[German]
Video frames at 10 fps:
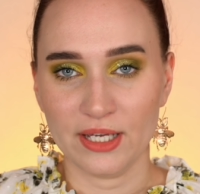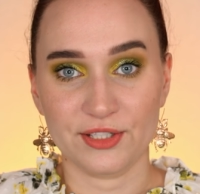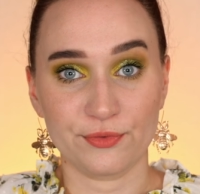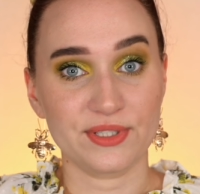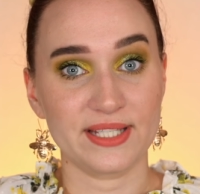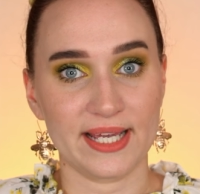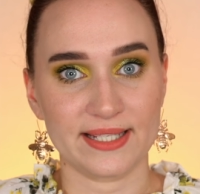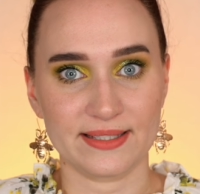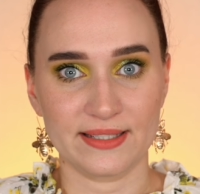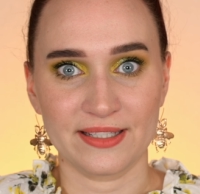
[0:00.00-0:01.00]
Ich wusste
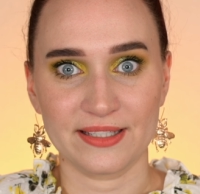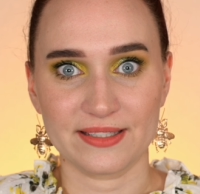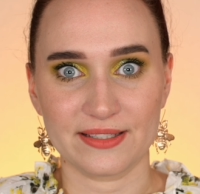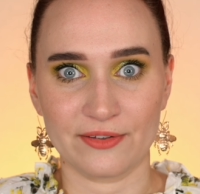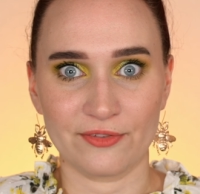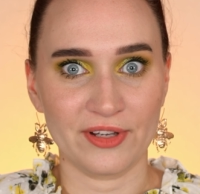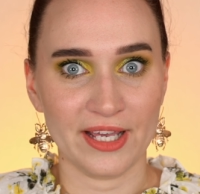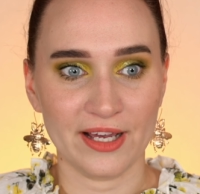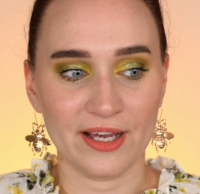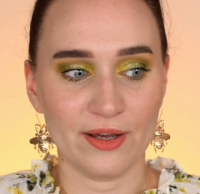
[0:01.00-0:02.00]
erst nicht, äh,
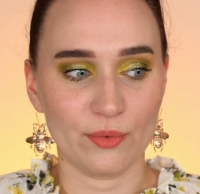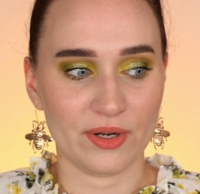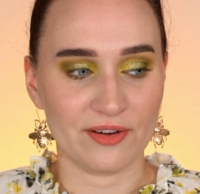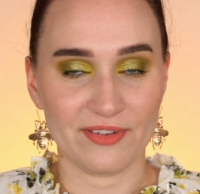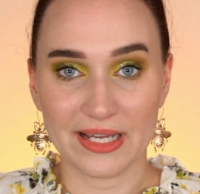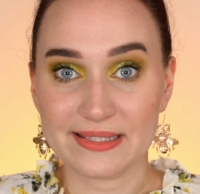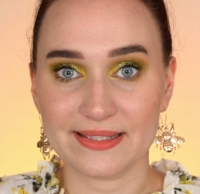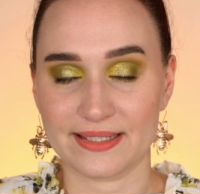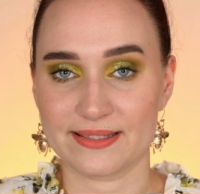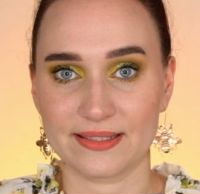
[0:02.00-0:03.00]
wer oder was
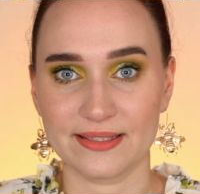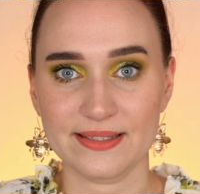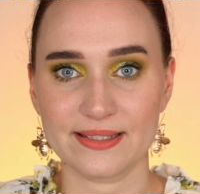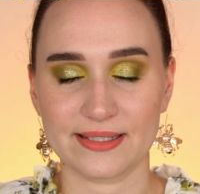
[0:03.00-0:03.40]
das ist.